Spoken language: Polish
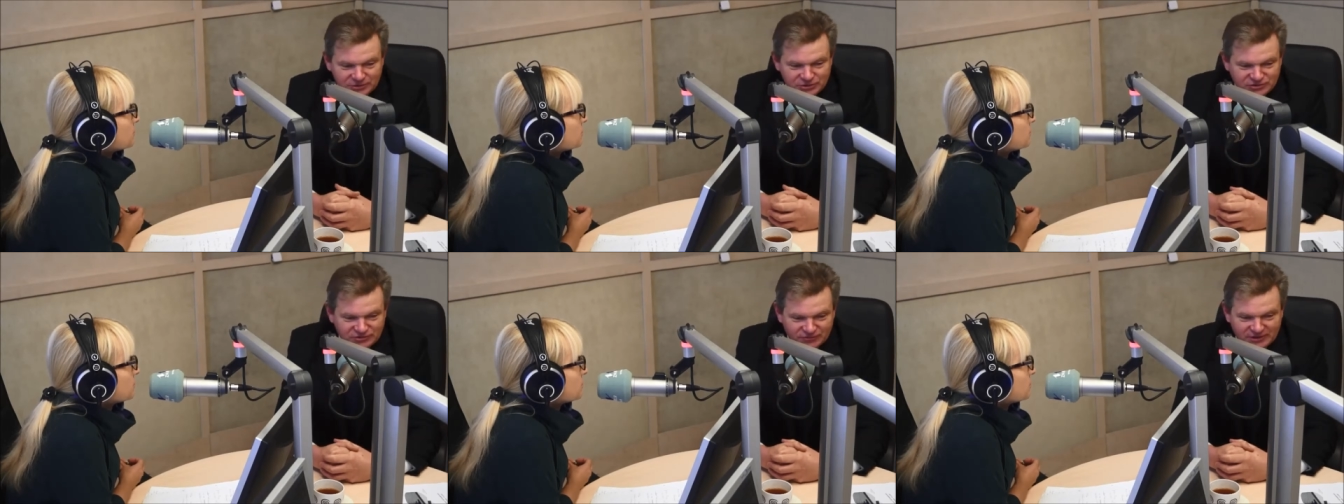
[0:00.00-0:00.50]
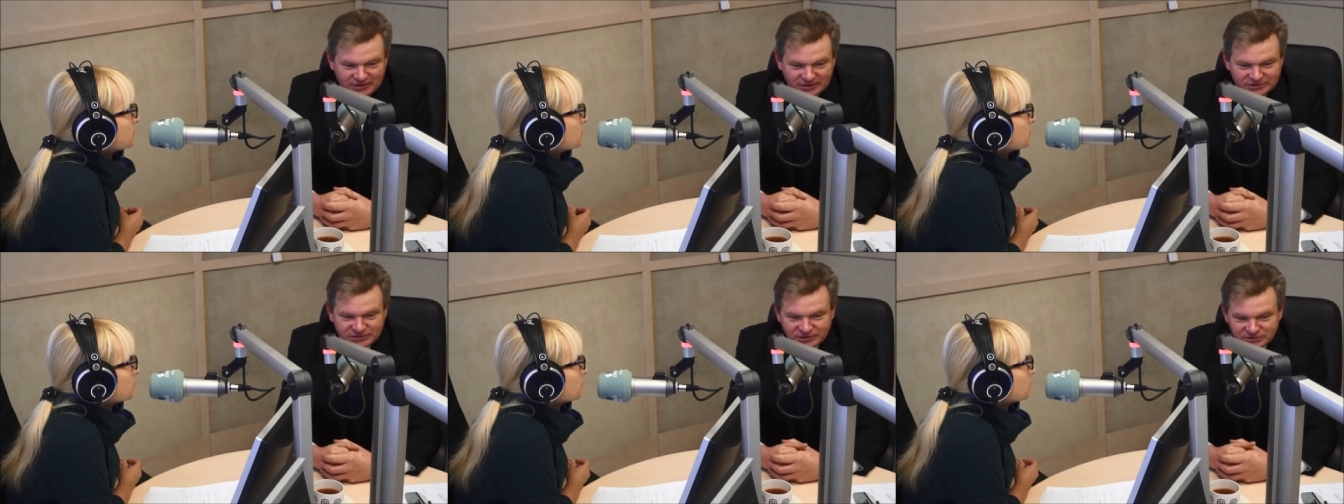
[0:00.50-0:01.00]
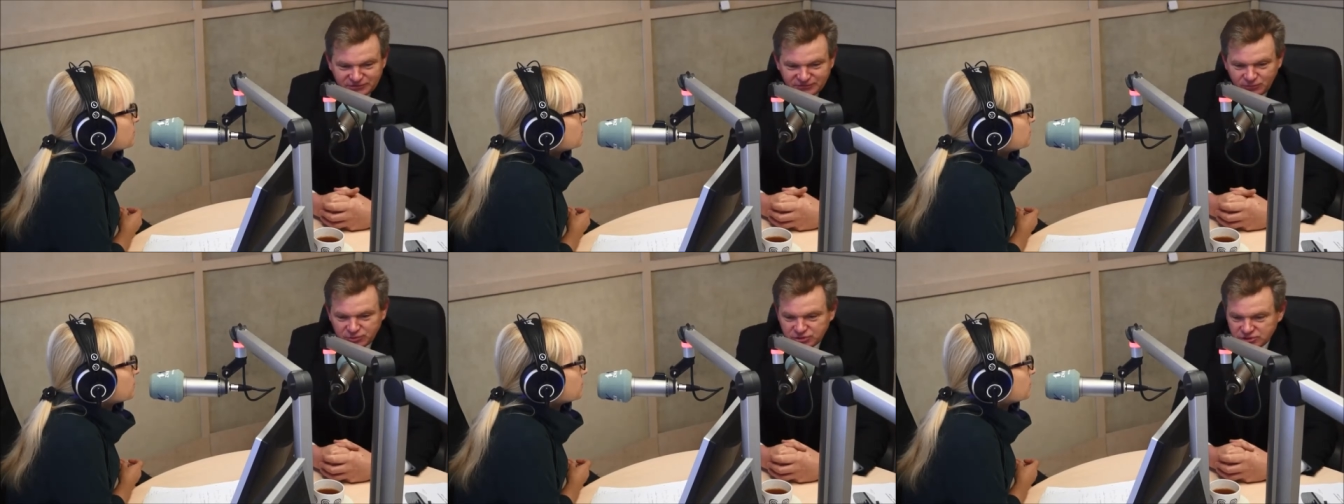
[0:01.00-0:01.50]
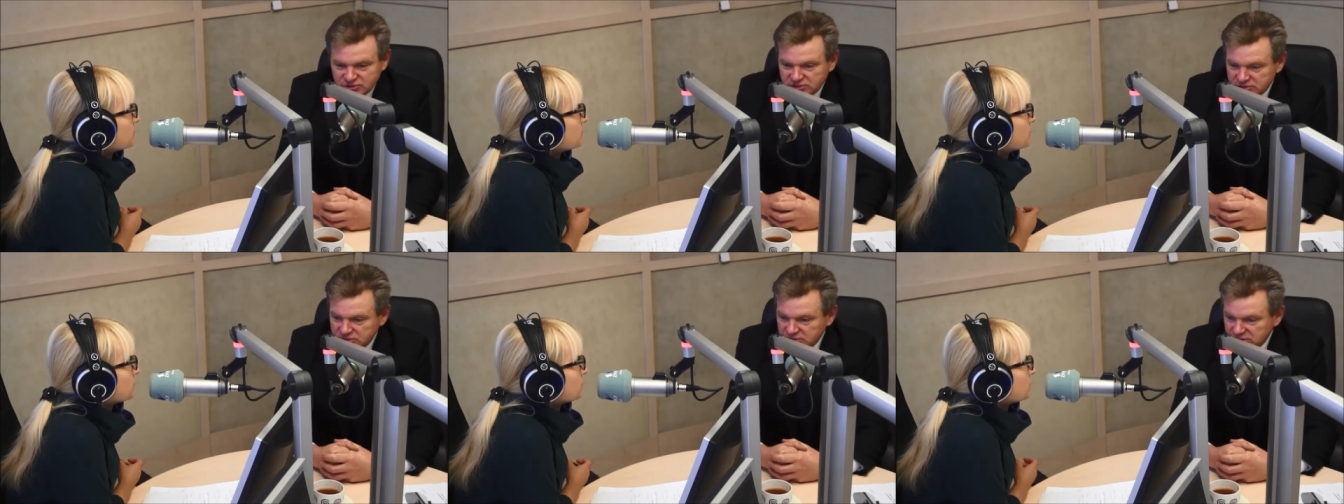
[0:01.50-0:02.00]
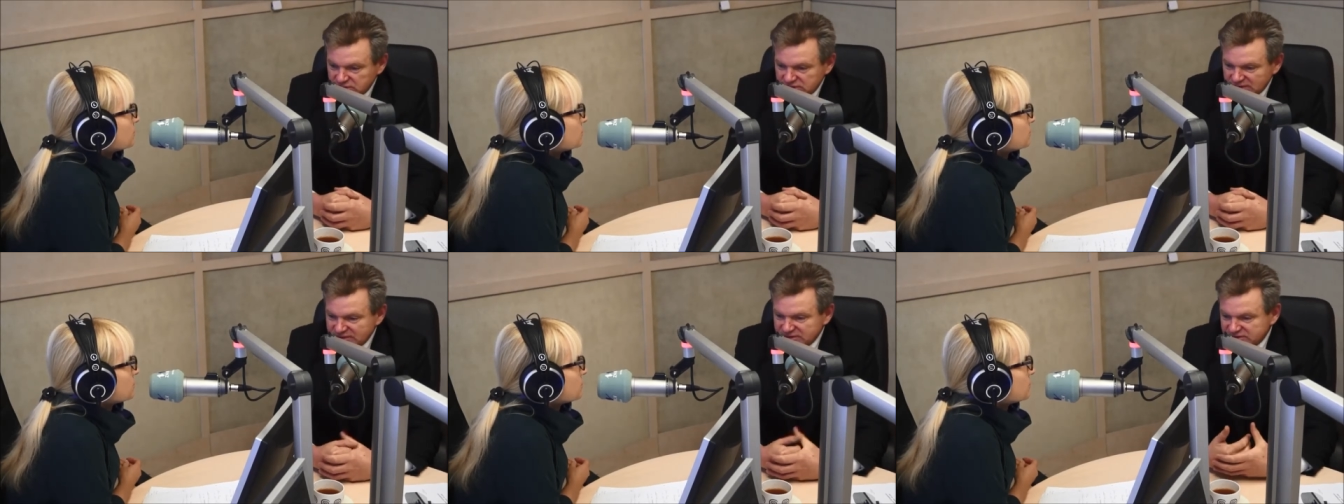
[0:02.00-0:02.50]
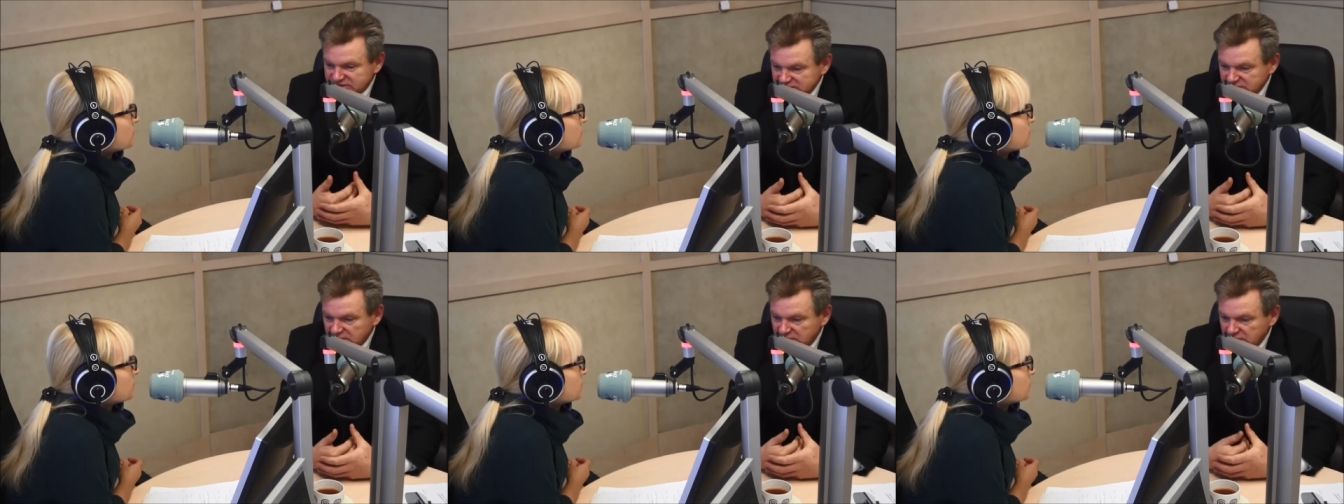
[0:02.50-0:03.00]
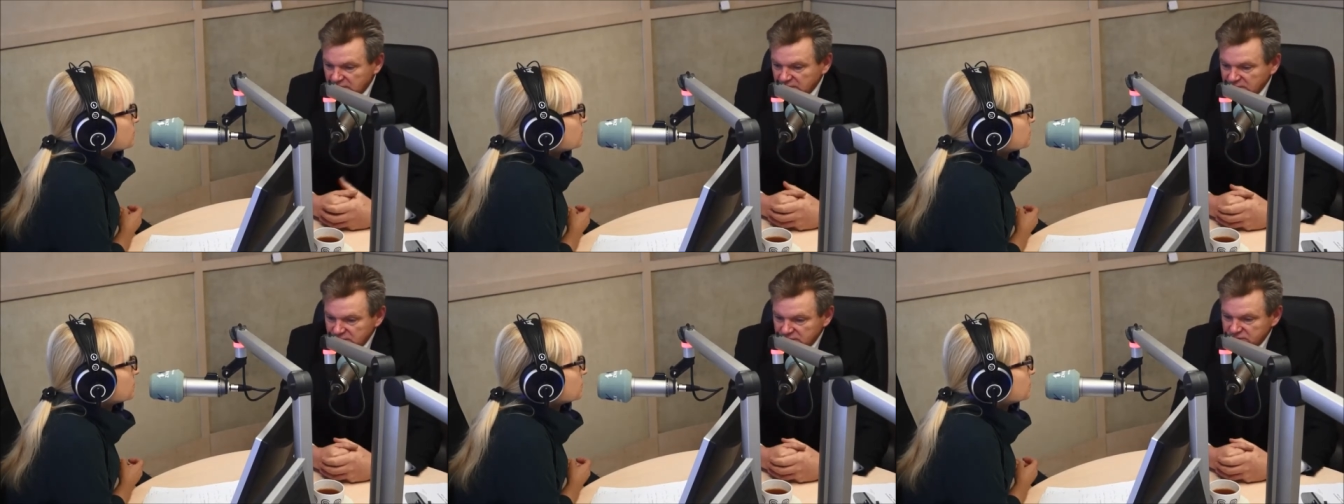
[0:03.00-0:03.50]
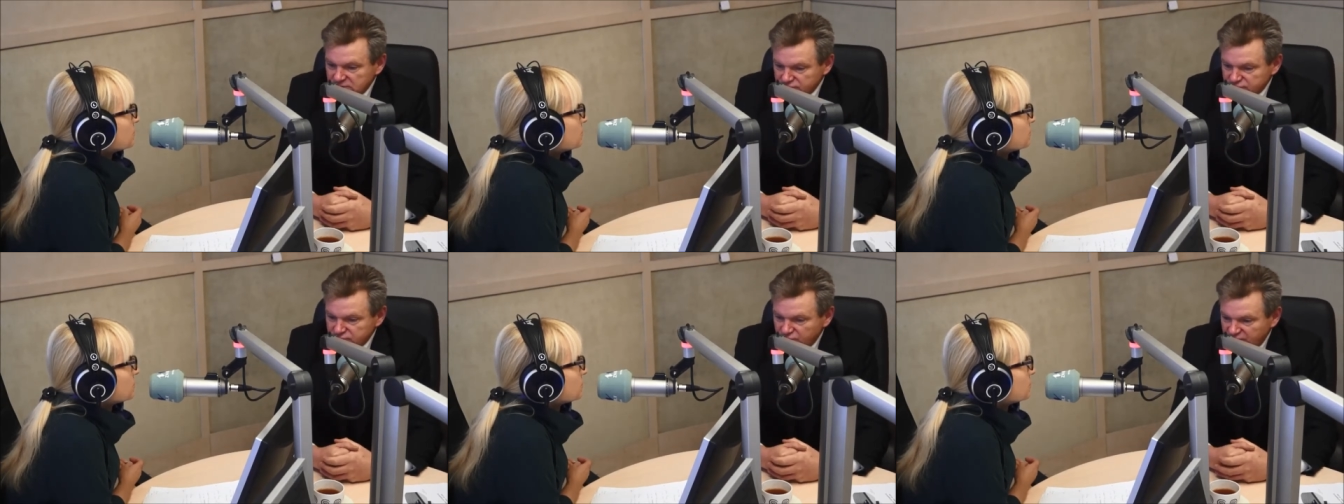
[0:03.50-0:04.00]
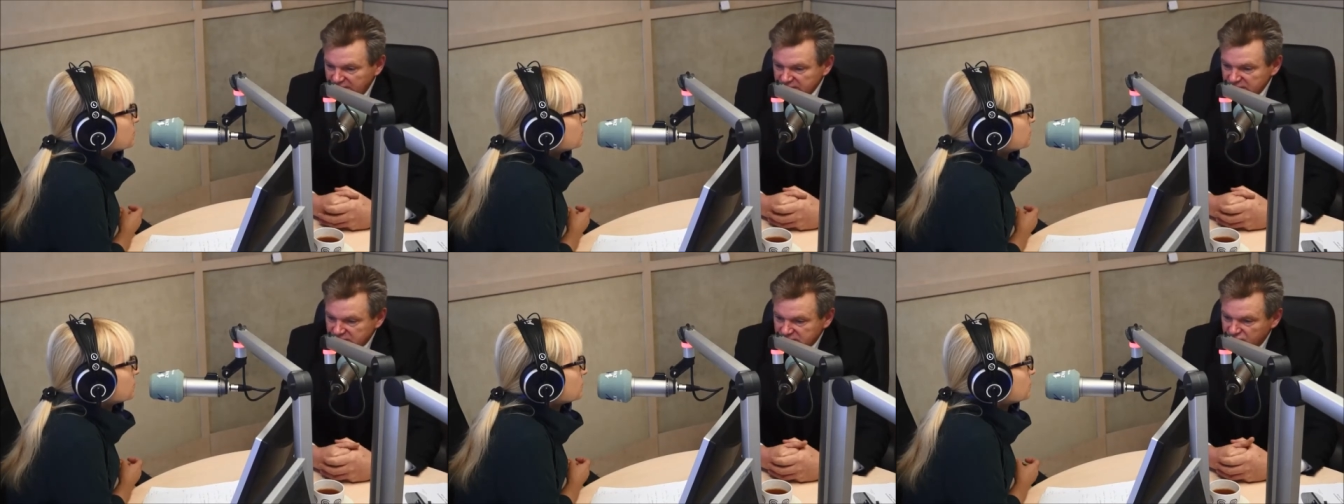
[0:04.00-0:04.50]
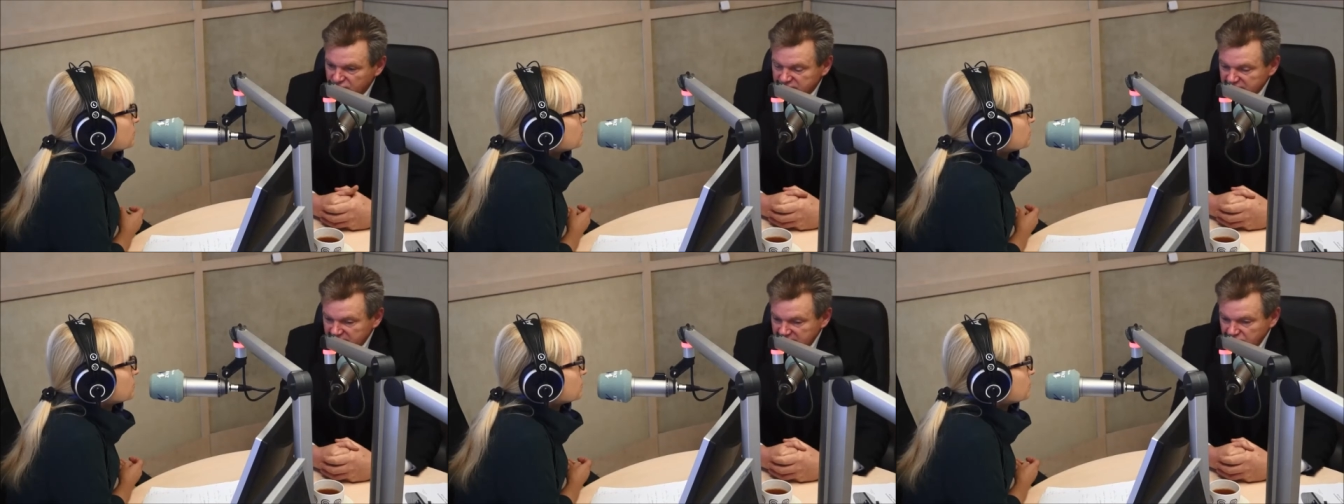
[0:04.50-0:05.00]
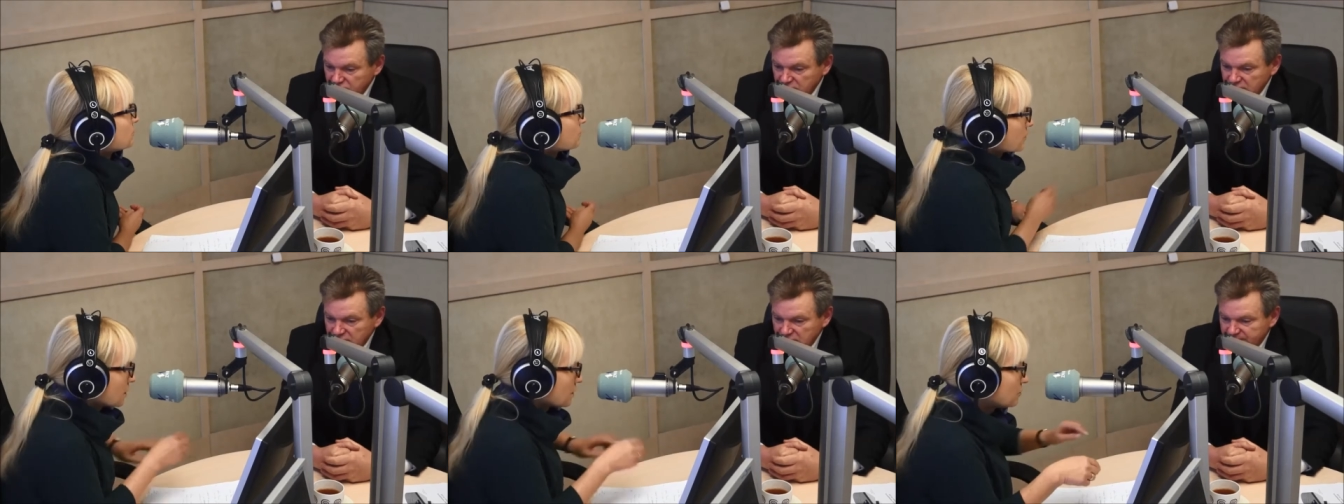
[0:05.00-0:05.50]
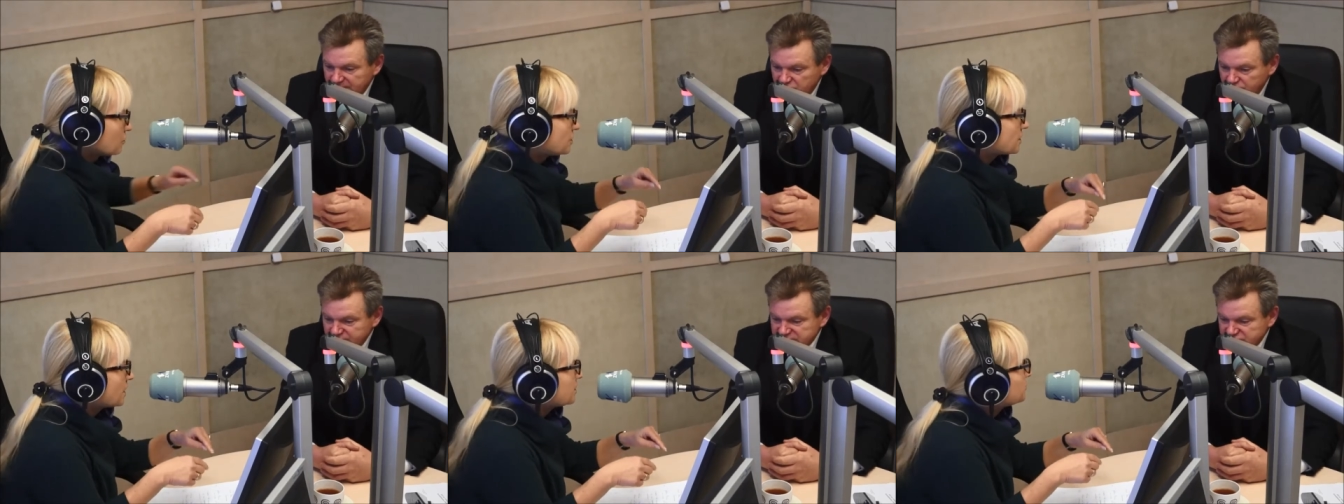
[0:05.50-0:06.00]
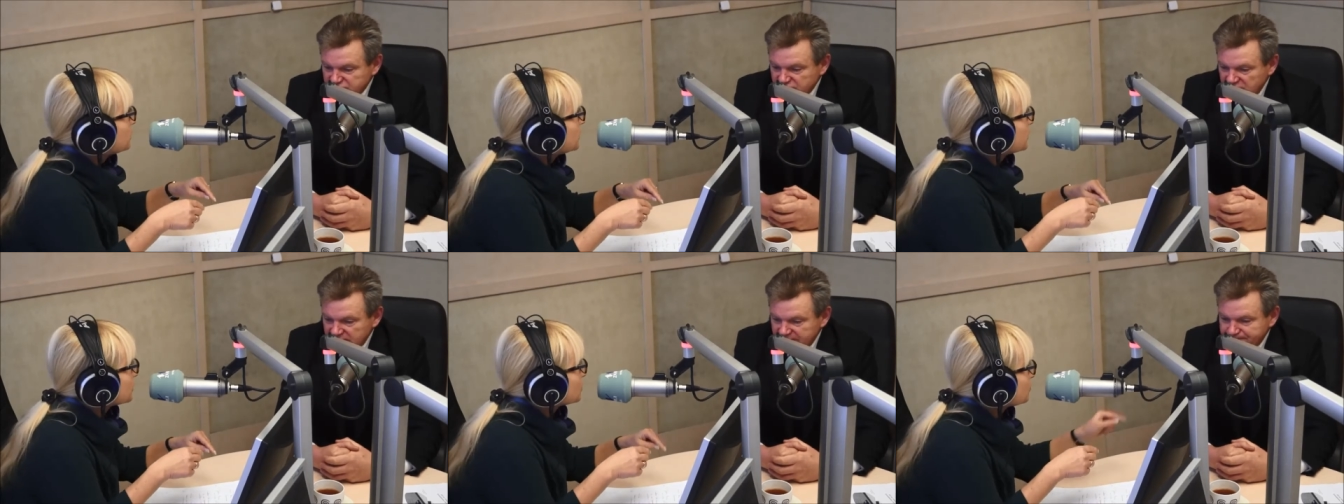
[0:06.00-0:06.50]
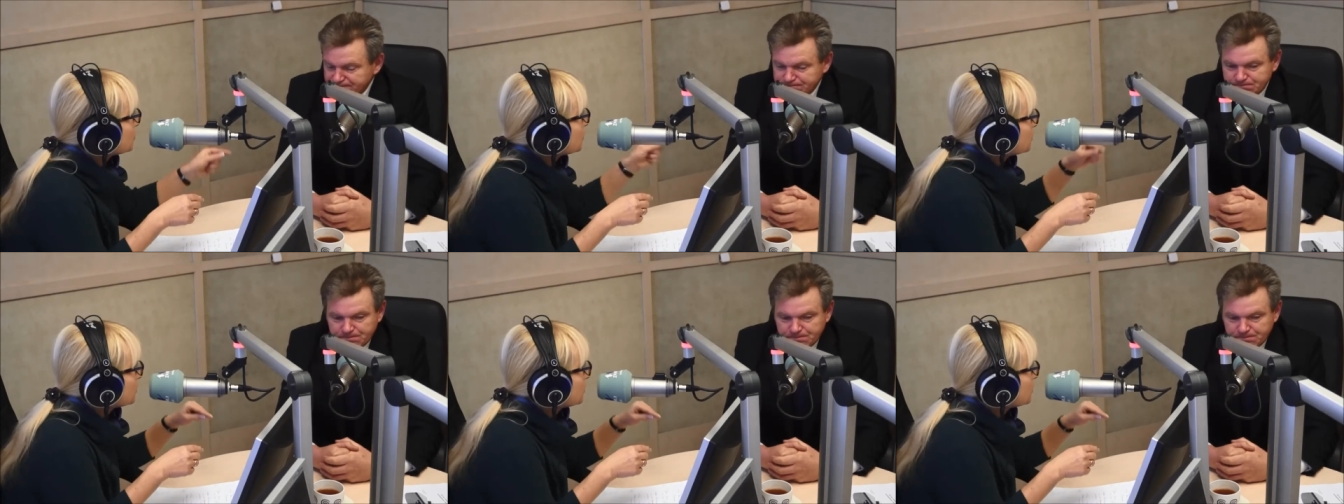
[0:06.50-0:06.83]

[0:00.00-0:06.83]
czy Wielkie Księstwo, czy tradycyjne e, rozumowanie tego terenu. Natomiast Odzyskanie jeżeli... Wilna też łączyło